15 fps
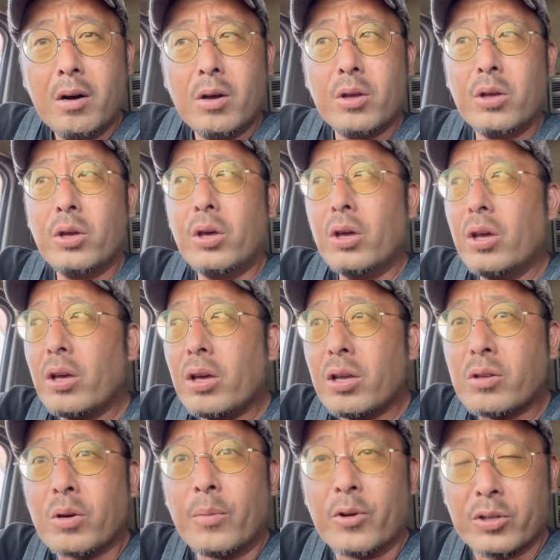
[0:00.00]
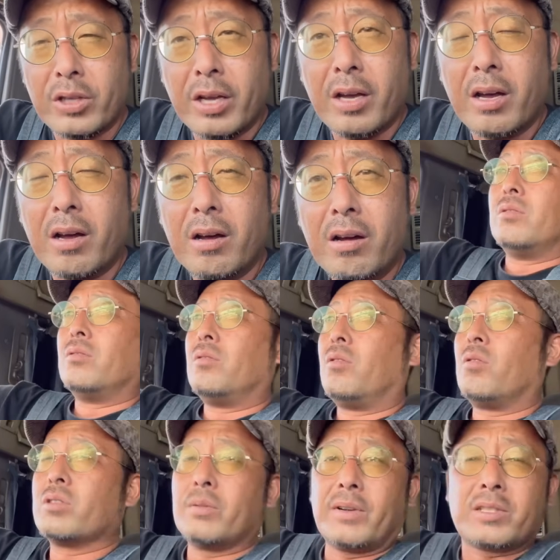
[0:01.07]
ええー、と思って
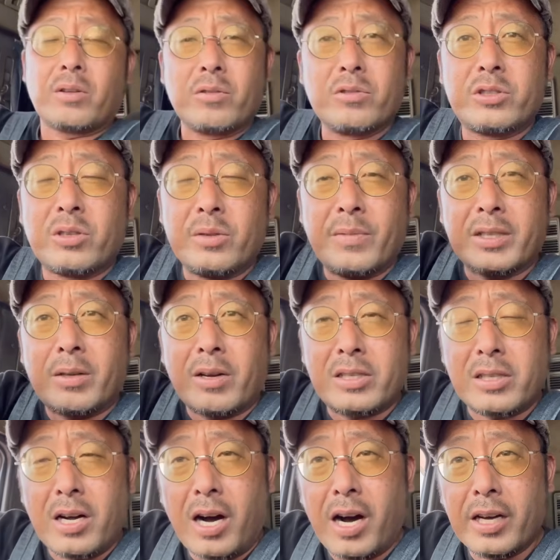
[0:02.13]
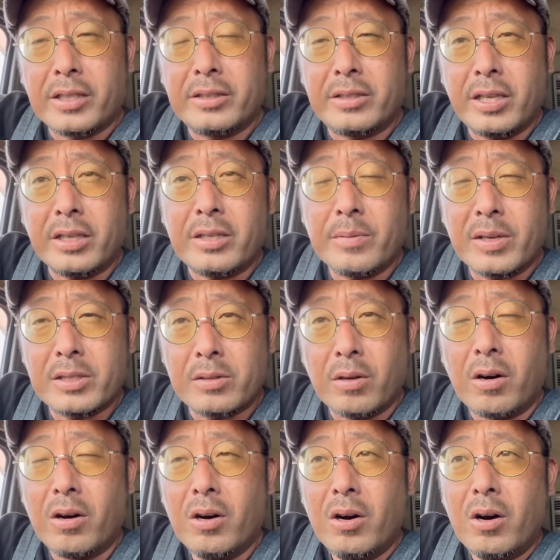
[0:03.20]
ほいでまあその後ろにまた足が入っていきますと
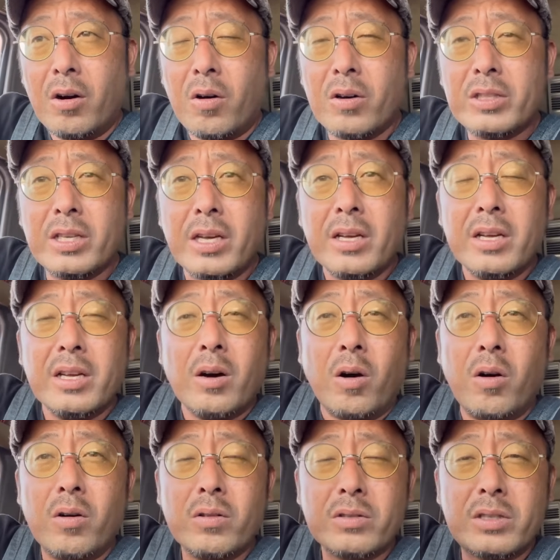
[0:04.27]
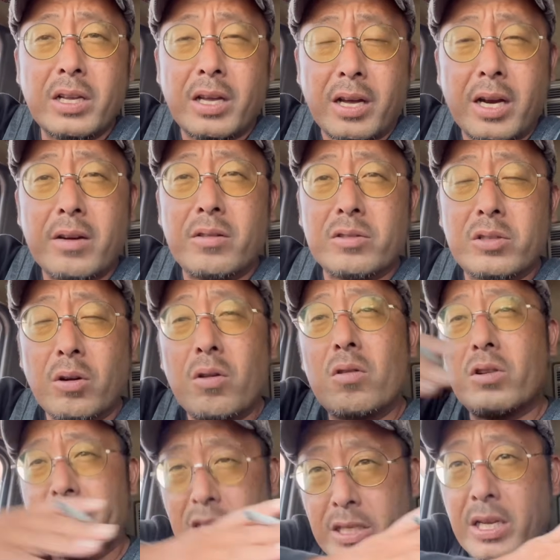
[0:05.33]
ほいで本線あの走
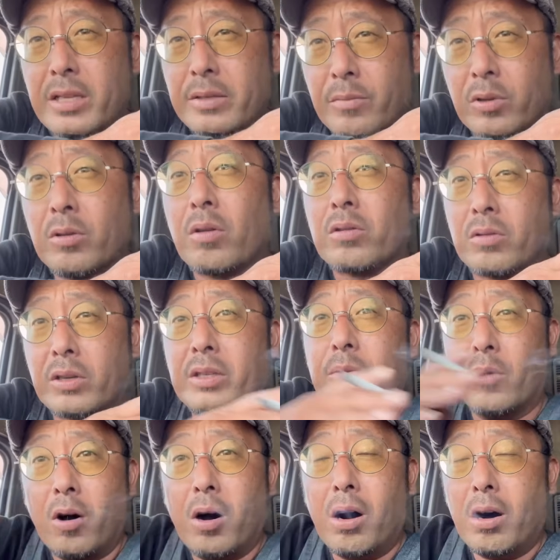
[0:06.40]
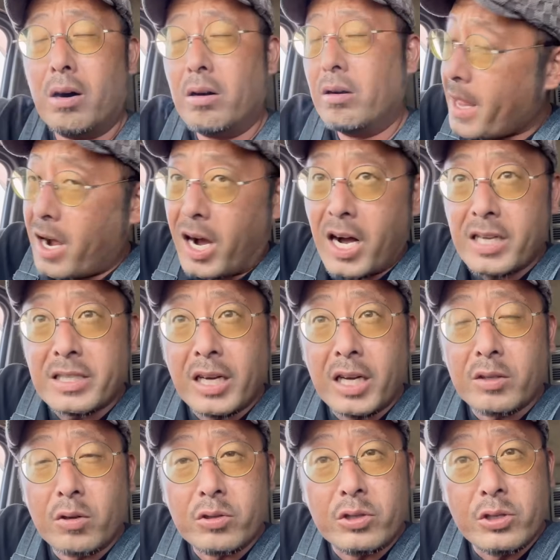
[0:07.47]
行車線に戻る時も
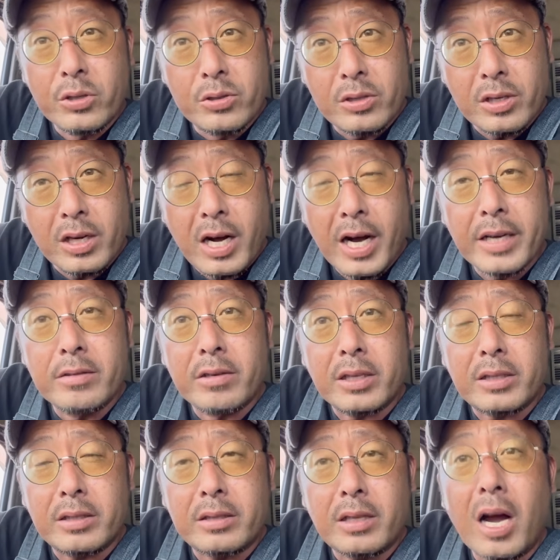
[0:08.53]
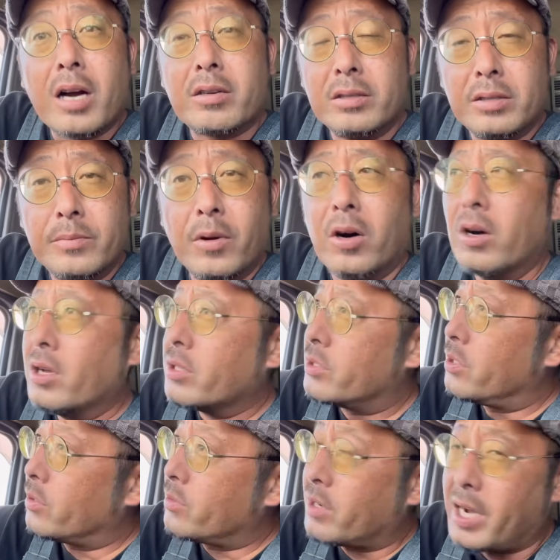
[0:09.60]
ハザード10回ぐらい炊くん。もう
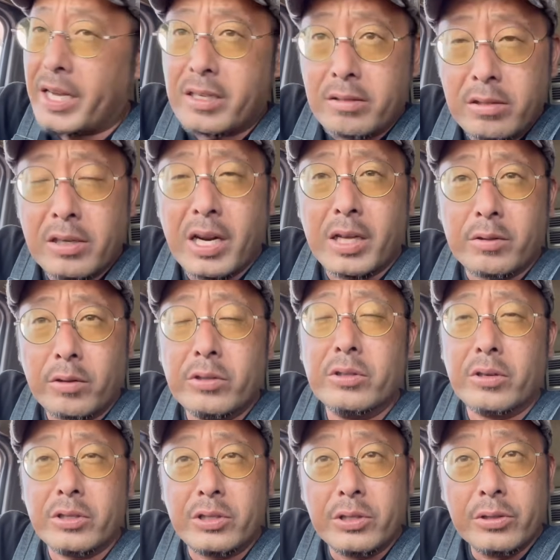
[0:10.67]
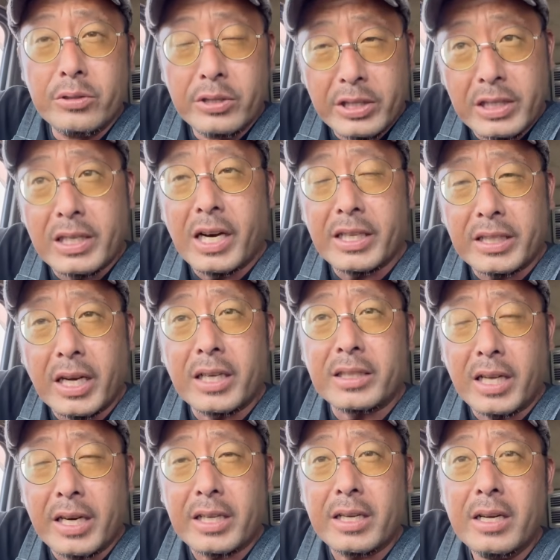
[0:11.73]
10回ぐれというより11回炊い
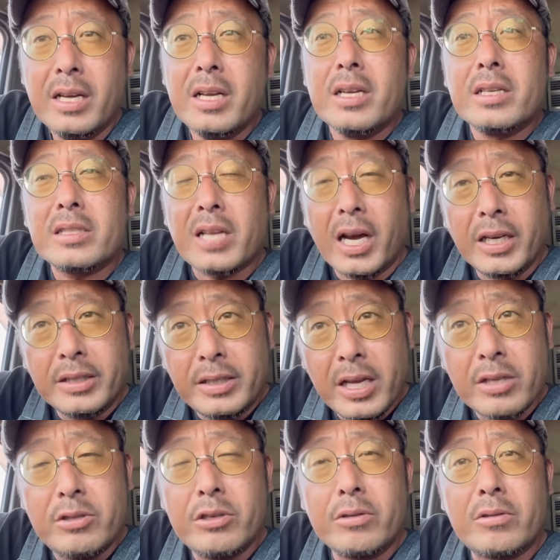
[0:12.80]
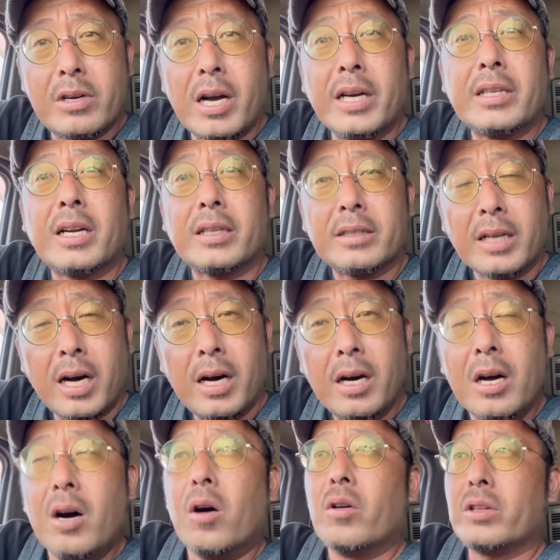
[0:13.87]
たり、最低10回なんな。
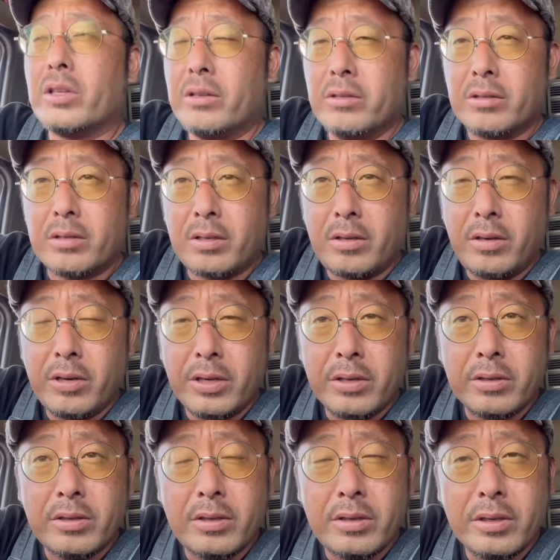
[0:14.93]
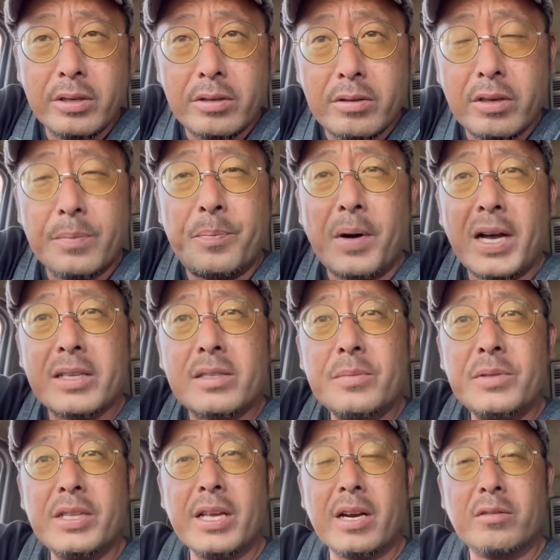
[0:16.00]
ほんで、ゆっくりゆっくりゆっくり、バス
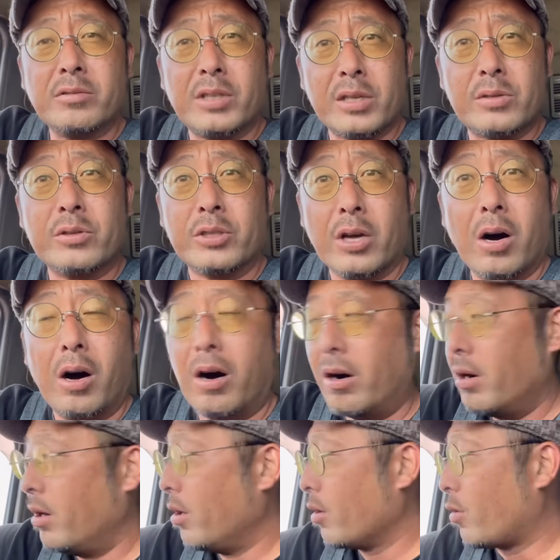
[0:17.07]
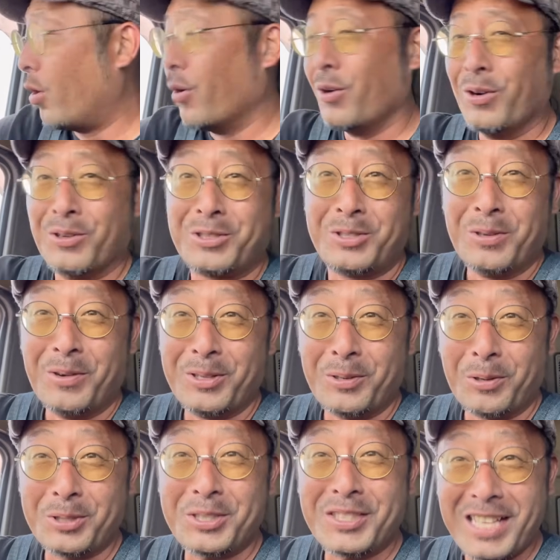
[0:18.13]
みたいな運転するんよ。この人は
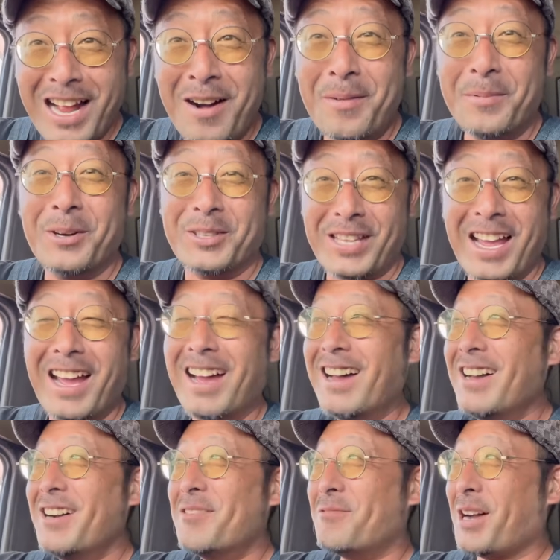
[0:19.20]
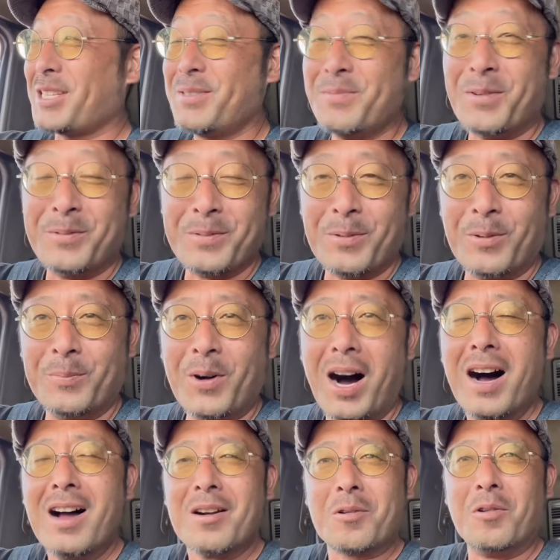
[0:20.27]
どうしたの思うて。わしも、ま
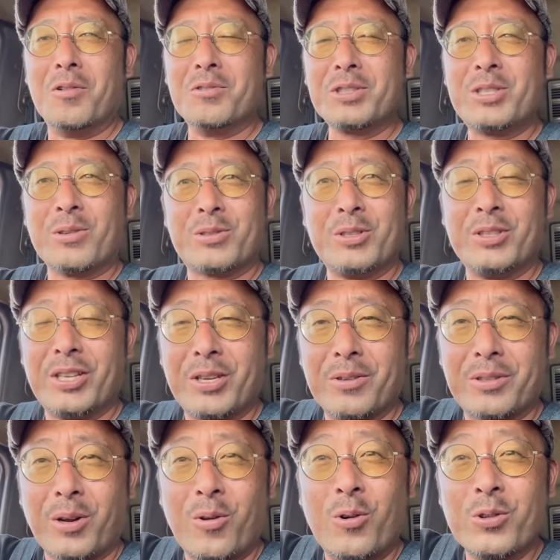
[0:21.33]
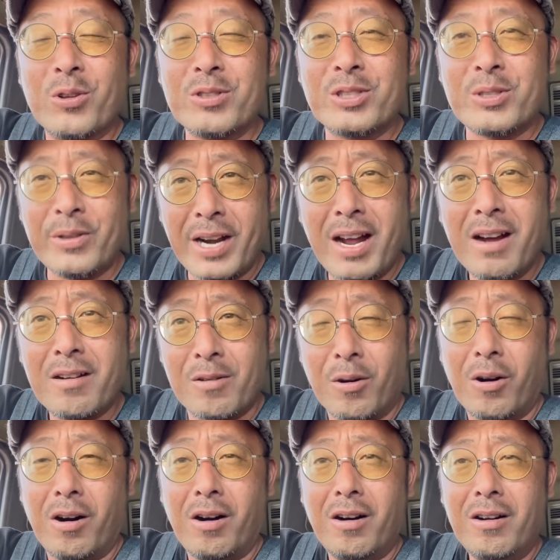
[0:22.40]
あ、こう、後ろついていきよったら、おのずとな、
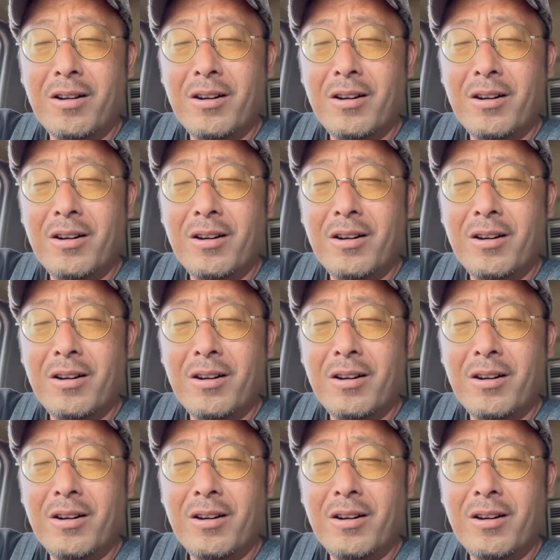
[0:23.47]
こ